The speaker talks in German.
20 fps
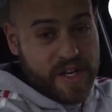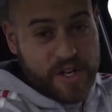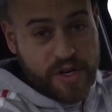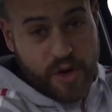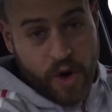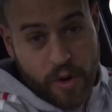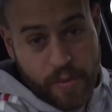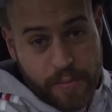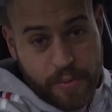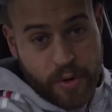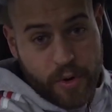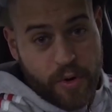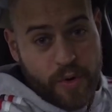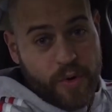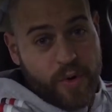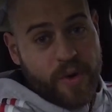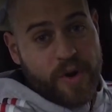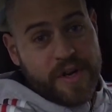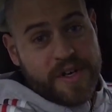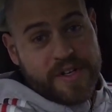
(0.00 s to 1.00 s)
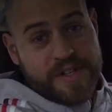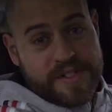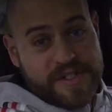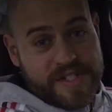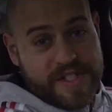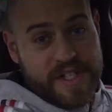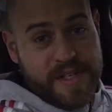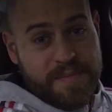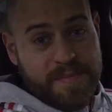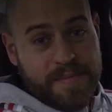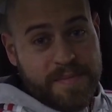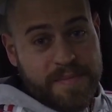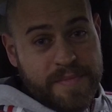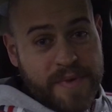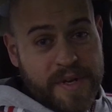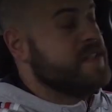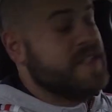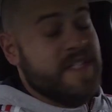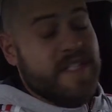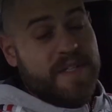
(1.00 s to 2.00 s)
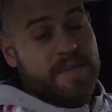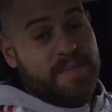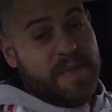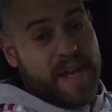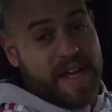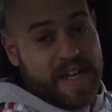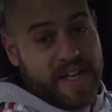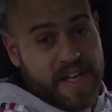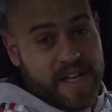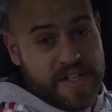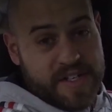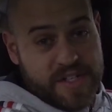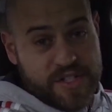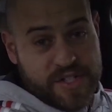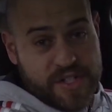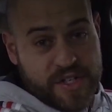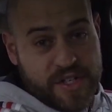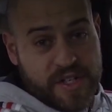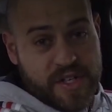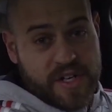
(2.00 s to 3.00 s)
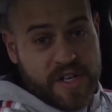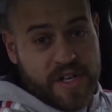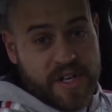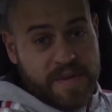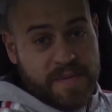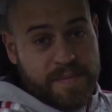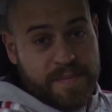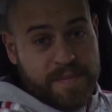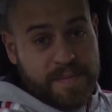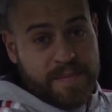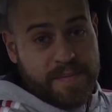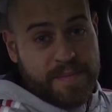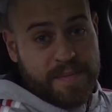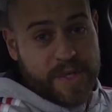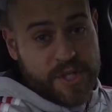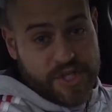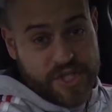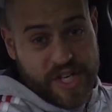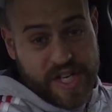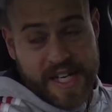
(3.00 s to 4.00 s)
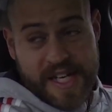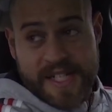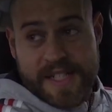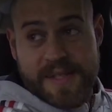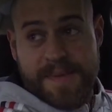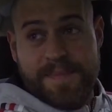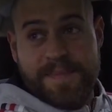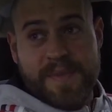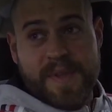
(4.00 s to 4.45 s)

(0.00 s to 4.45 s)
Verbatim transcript: GoPro 7, äh, die Black Edition, ähm, bestellt.